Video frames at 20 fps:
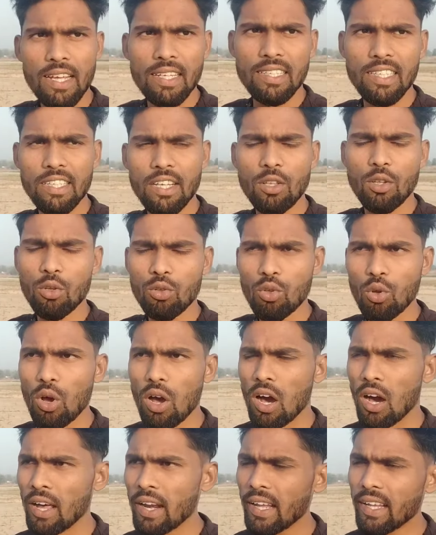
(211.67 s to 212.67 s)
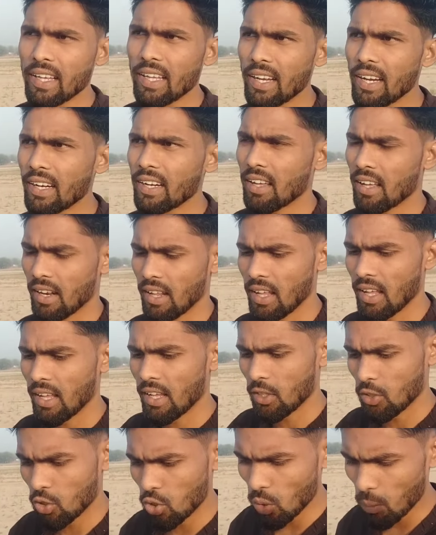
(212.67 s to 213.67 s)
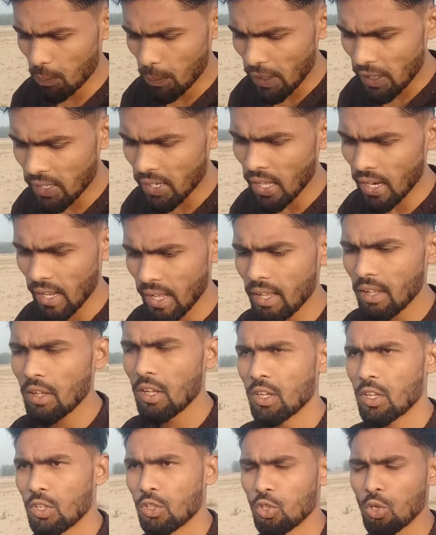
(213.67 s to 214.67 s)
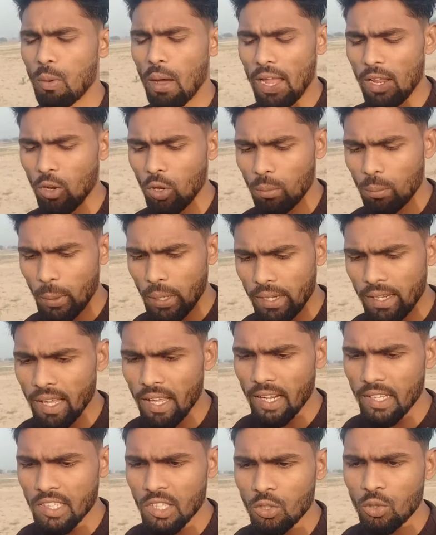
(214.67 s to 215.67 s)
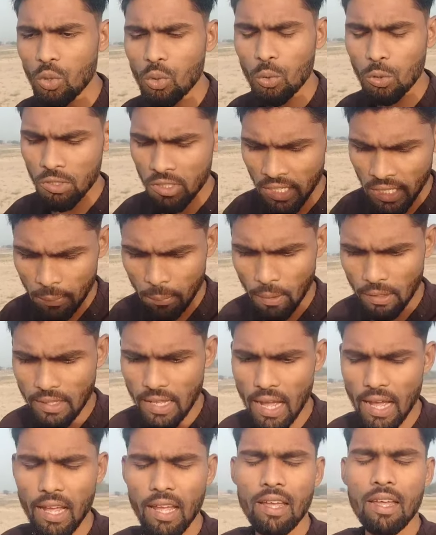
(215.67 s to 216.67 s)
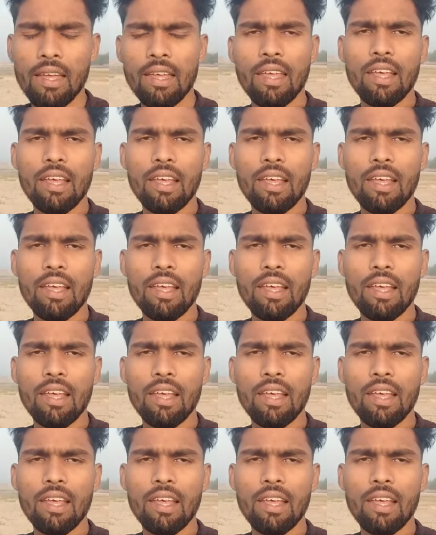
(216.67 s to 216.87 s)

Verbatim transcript: यही चीज़ें दोस्तों हर एक क्रिएटर जो बिगनर है जो भाई लोग बिगनर है जिनको कुछ नहीं पता है